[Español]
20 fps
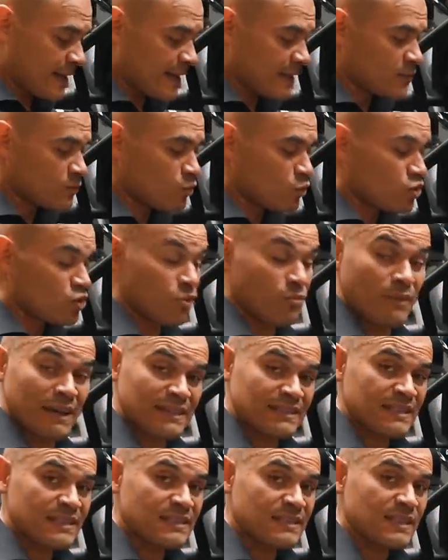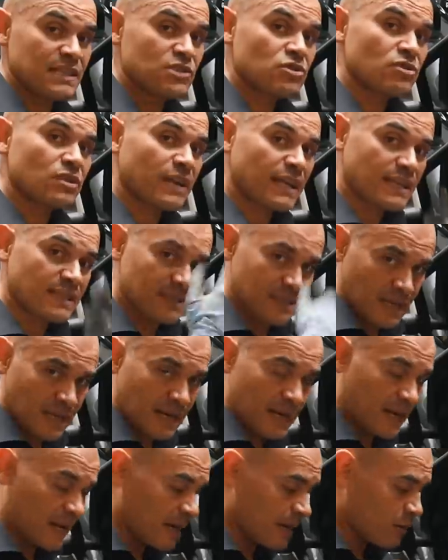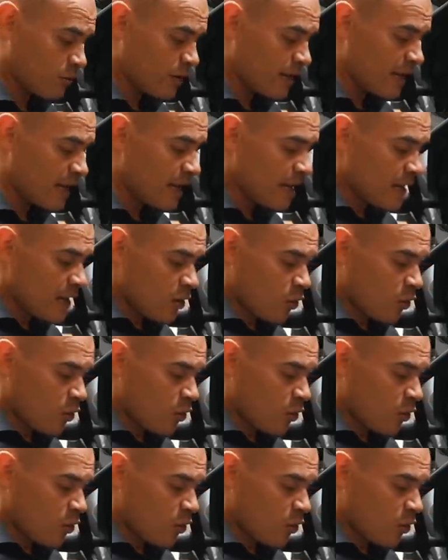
es mucho más sencillo reinstalar la rueda